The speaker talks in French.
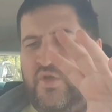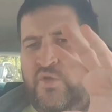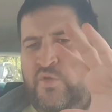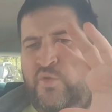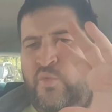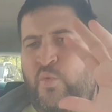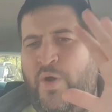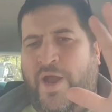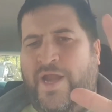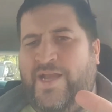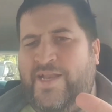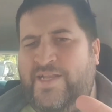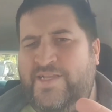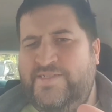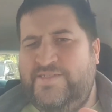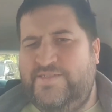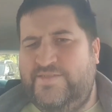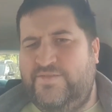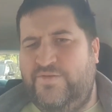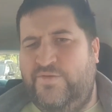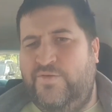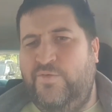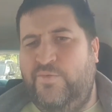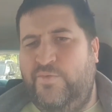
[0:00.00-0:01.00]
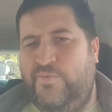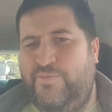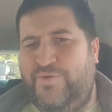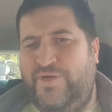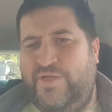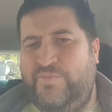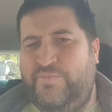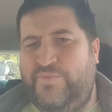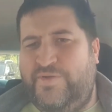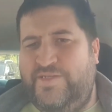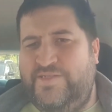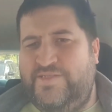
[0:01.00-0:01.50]
une whitelist list euh,
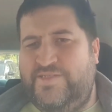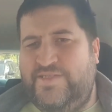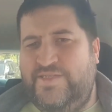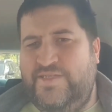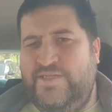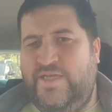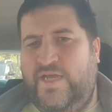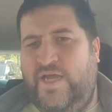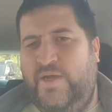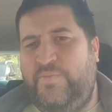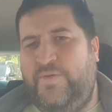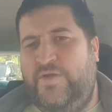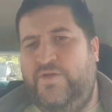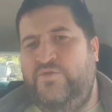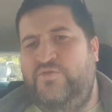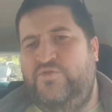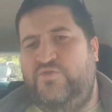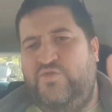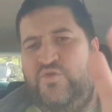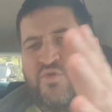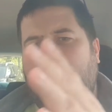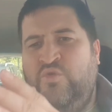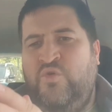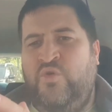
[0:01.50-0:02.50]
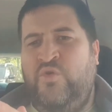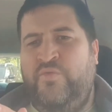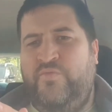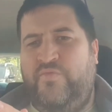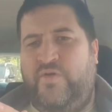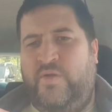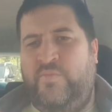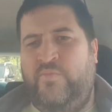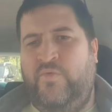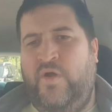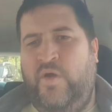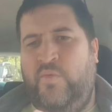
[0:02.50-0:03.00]
être de précis, après une seconde
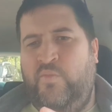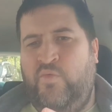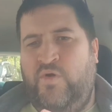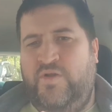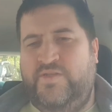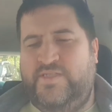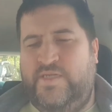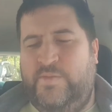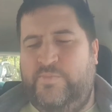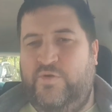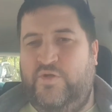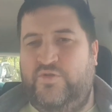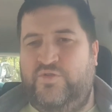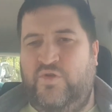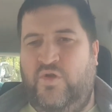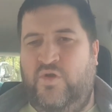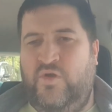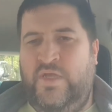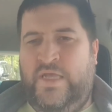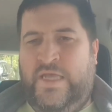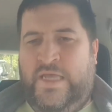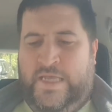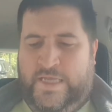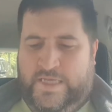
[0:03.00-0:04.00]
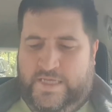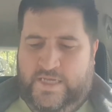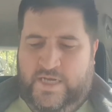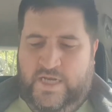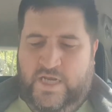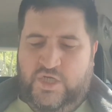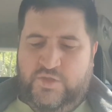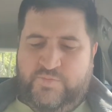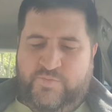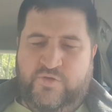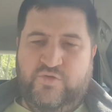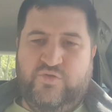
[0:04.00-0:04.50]
vraiment moins importante Et
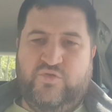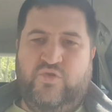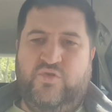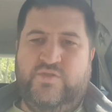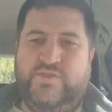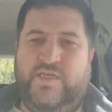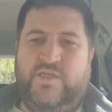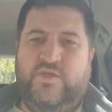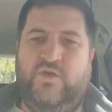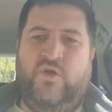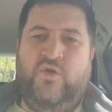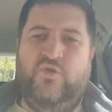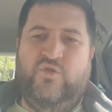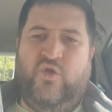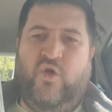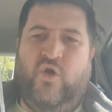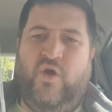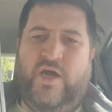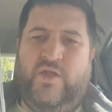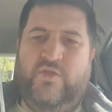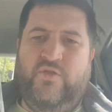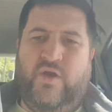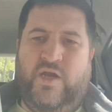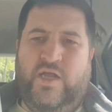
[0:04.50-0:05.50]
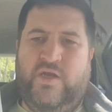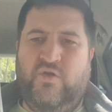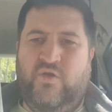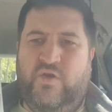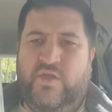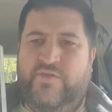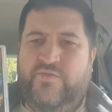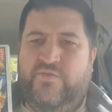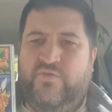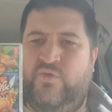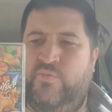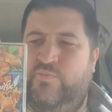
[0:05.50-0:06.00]
là, je pense que ça rentrera dans la
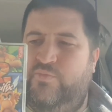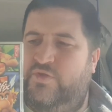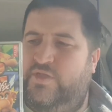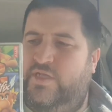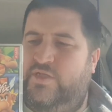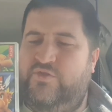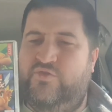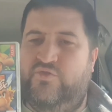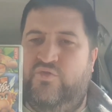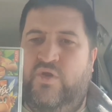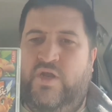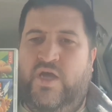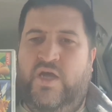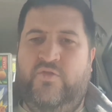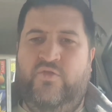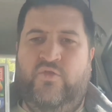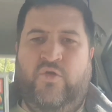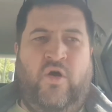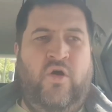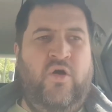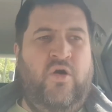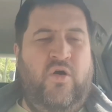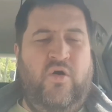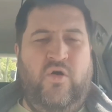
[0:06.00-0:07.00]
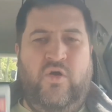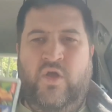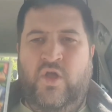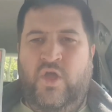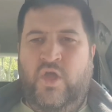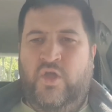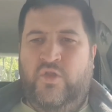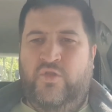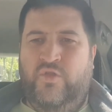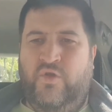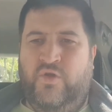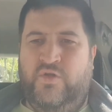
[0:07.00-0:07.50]
collection, peut-être cela dans
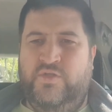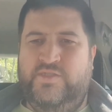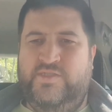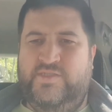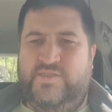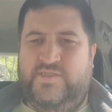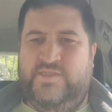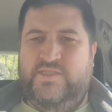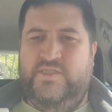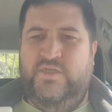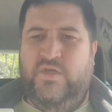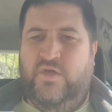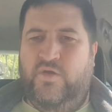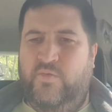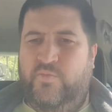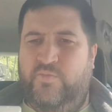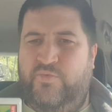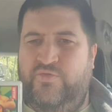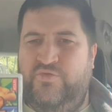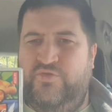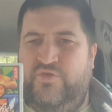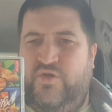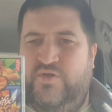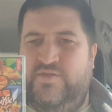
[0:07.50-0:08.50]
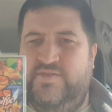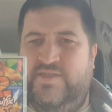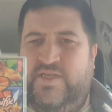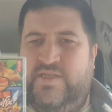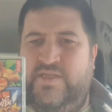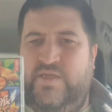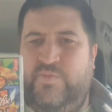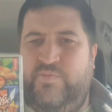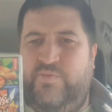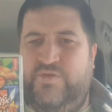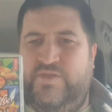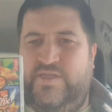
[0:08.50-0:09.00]
dans d'ici euh, plusieurs
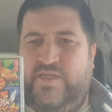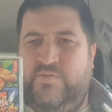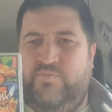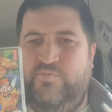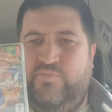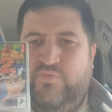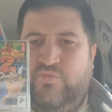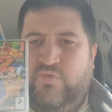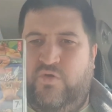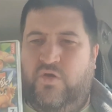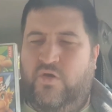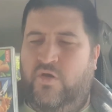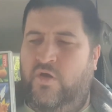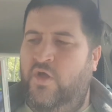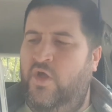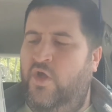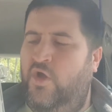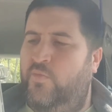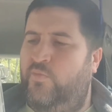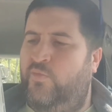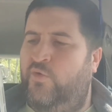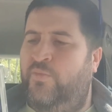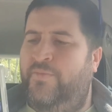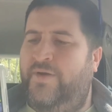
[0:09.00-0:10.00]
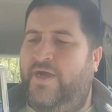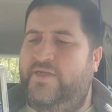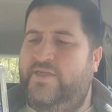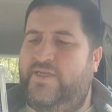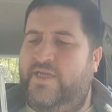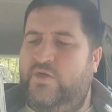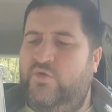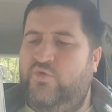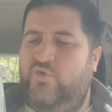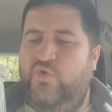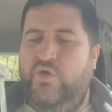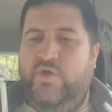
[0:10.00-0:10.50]
années, peut-être pour euh, pour
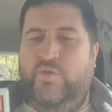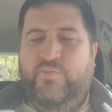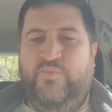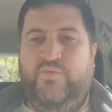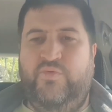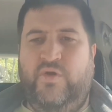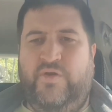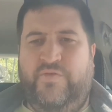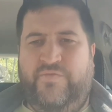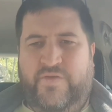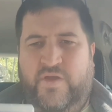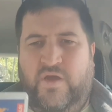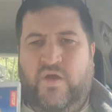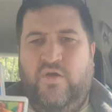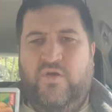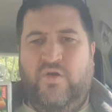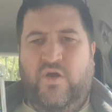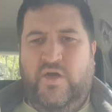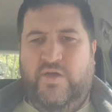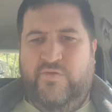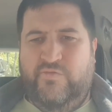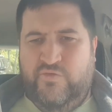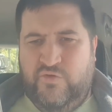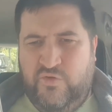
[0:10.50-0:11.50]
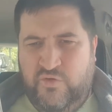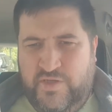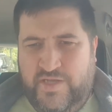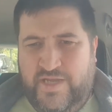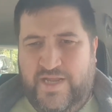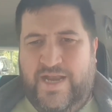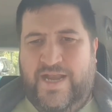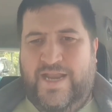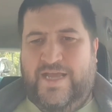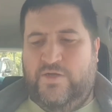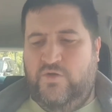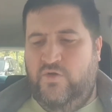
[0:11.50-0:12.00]
marquer le coup et pour faire encore évoluer
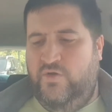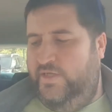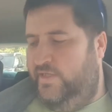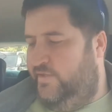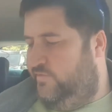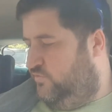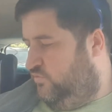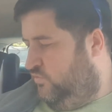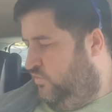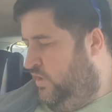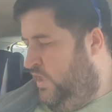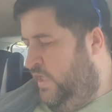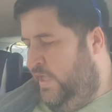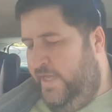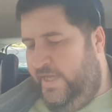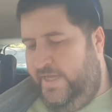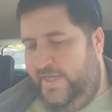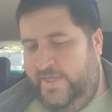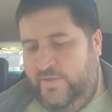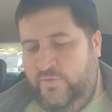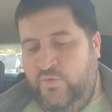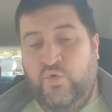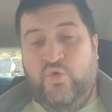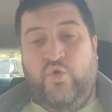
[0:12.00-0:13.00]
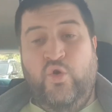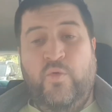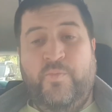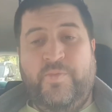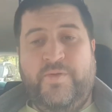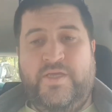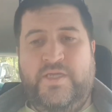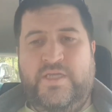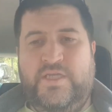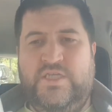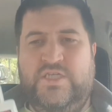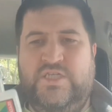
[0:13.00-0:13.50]
la collection. Et donc le
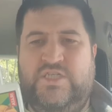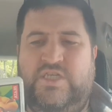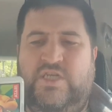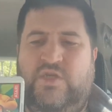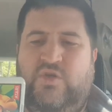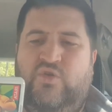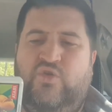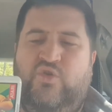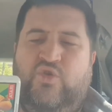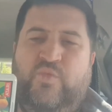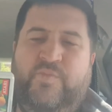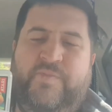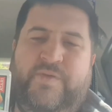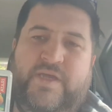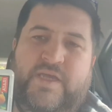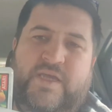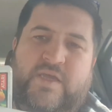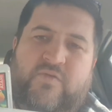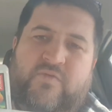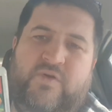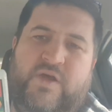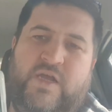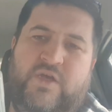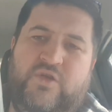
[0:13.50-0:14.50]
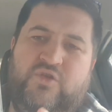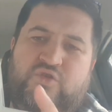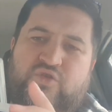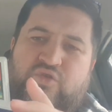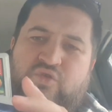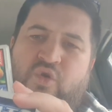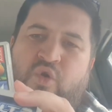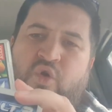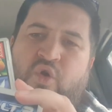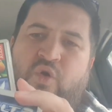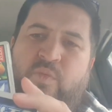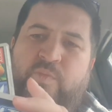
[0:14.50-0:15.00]
prix, j'ai récupéré voilà,
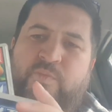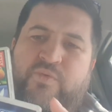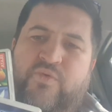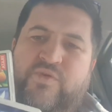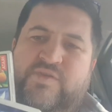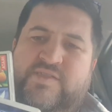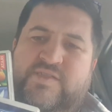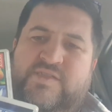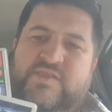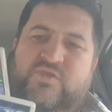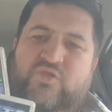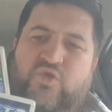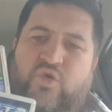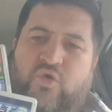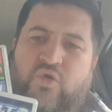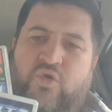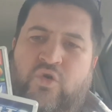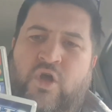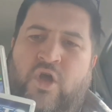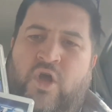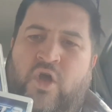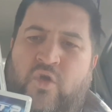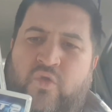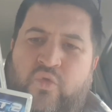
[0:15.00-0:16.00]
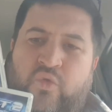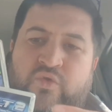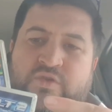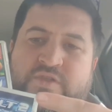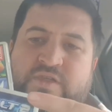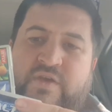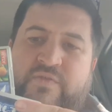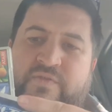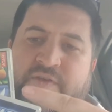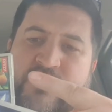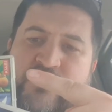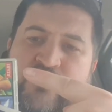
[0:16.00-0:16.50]
ce lot pour 6 euros. Donc
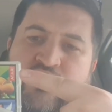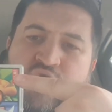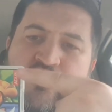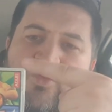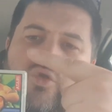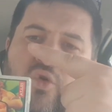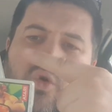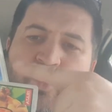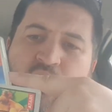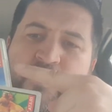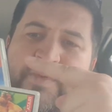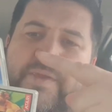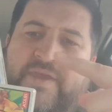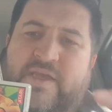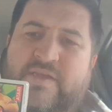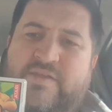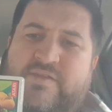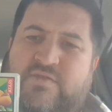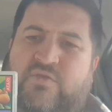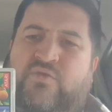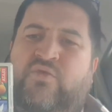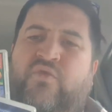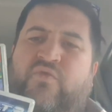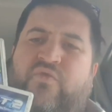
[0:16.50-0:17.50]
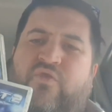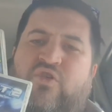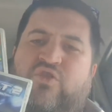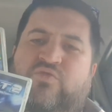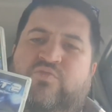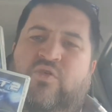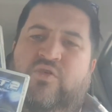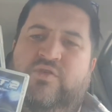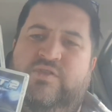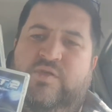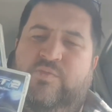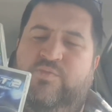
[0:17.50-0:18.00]
ça fait 2 euros pièce. Donc
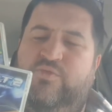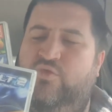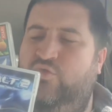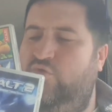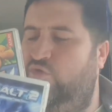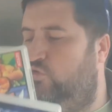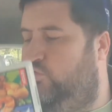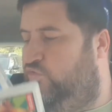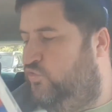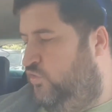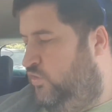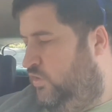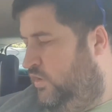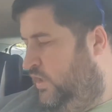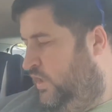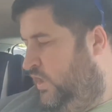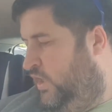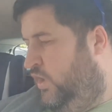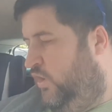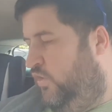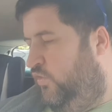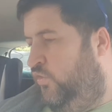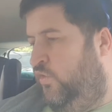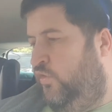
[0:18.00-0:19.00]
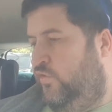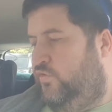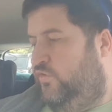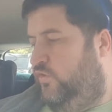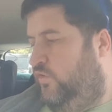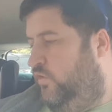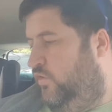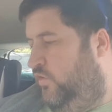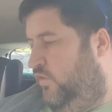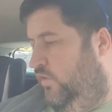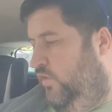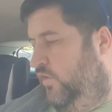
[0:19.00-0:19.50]
franchement, c'est plutôt cool. Donc
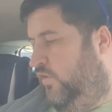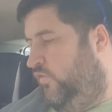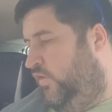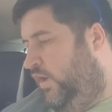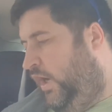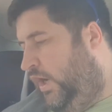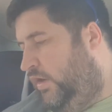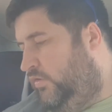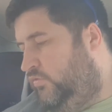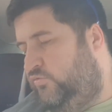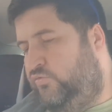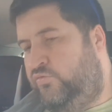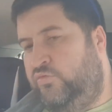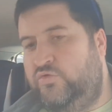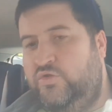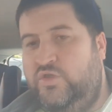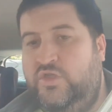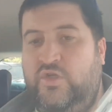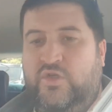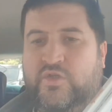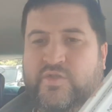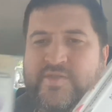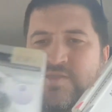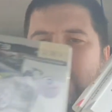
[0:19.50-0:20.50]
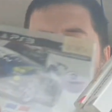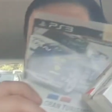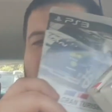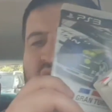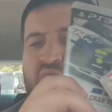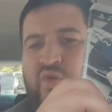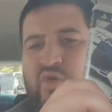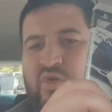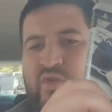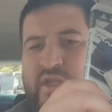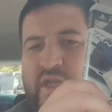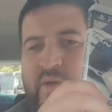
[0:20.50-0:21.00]
voilà, donc 7
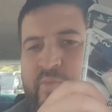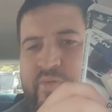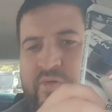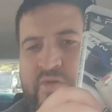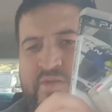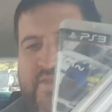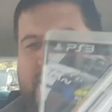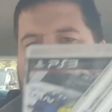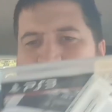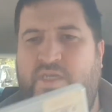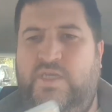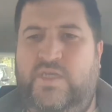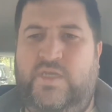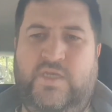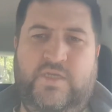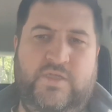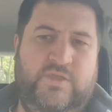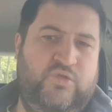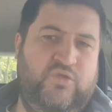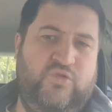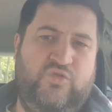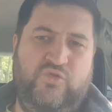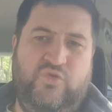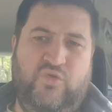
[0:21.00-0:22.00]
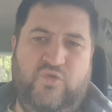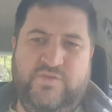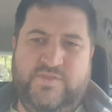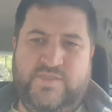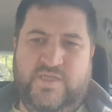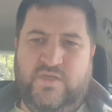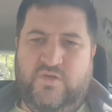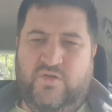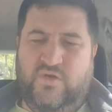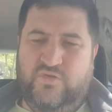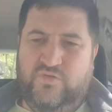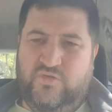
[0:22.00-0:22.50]
euros dépensés et 2,50
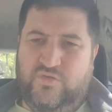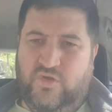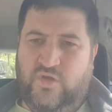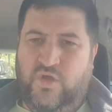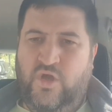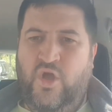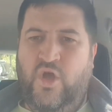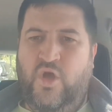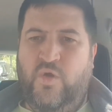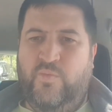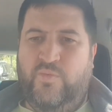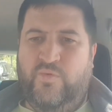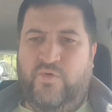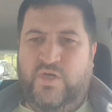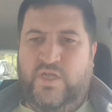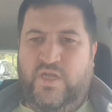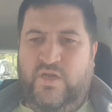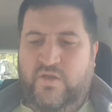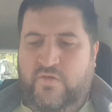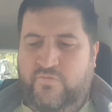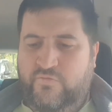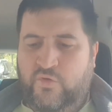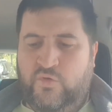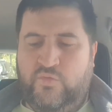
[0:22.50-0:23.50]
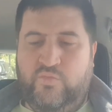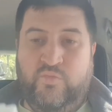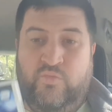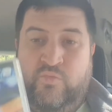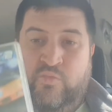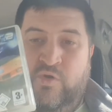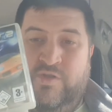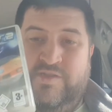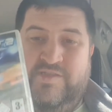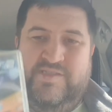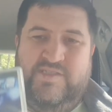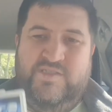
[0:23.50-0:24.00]
euros pour les livres. Donc
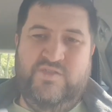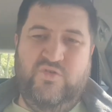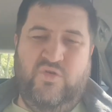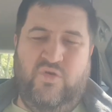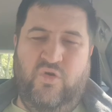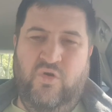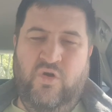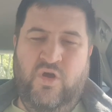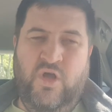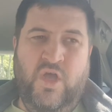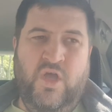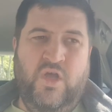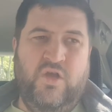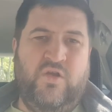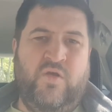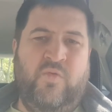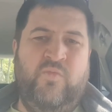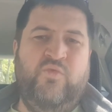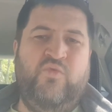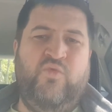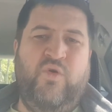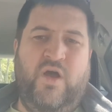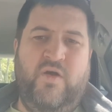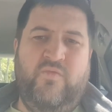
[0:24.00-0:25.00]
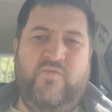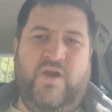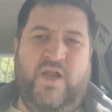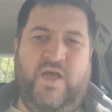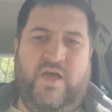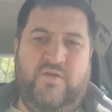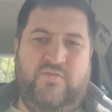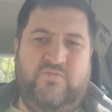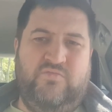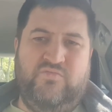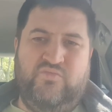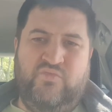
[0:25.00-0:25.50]
moins de 10 euros. Comme quoi,
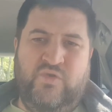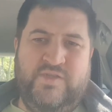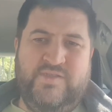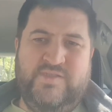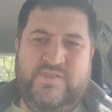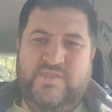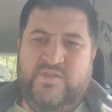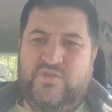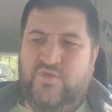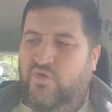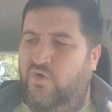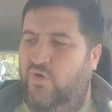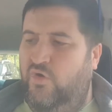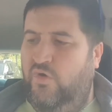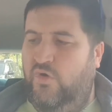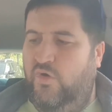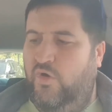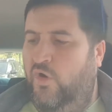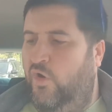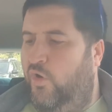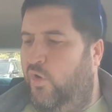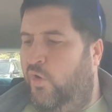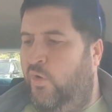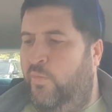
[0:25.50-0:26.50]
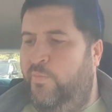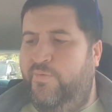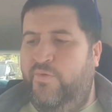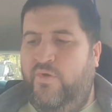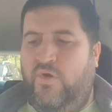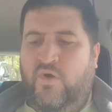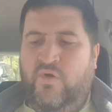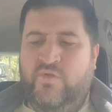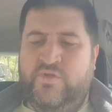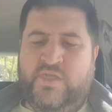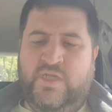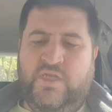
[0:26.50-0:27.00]
voilà, moins de 10 euros, on peut
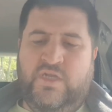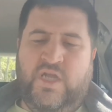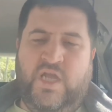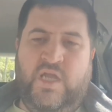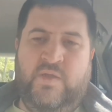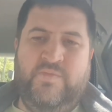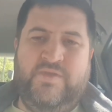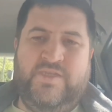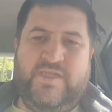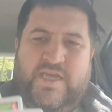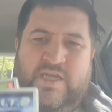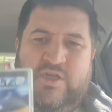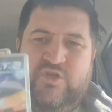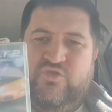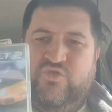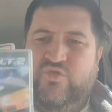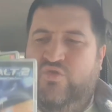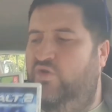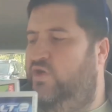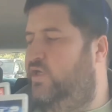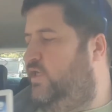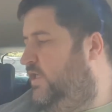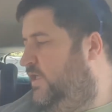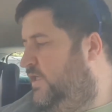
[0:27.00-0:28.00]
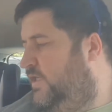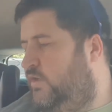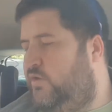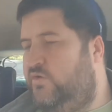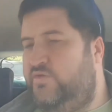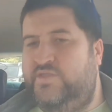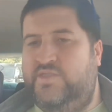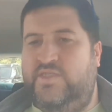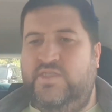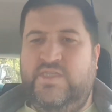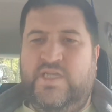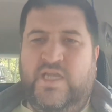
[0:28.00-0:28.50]
rentrer quand même 4 jeux et
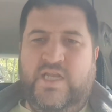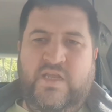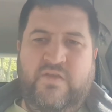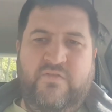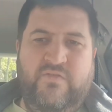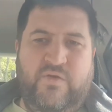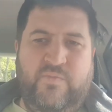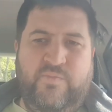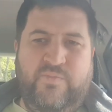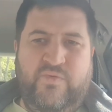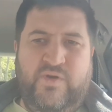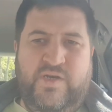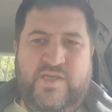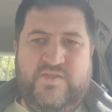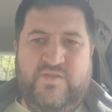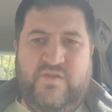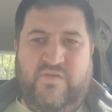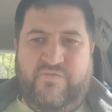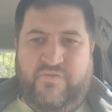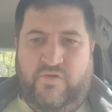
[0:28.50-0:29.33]
aussi des livres pour les